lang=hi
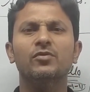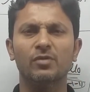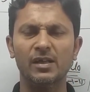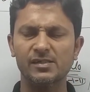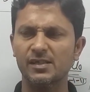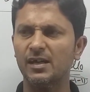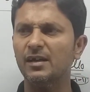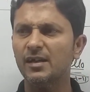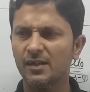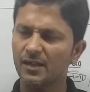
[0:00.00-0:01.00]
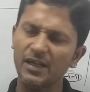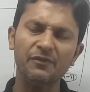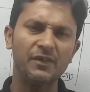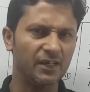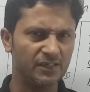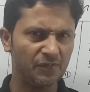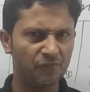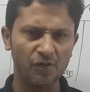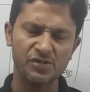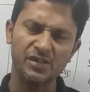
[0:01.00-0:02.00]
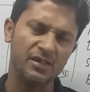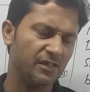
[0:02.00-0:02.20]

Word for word: थोड़ा सा लीव करते हैं फॉर से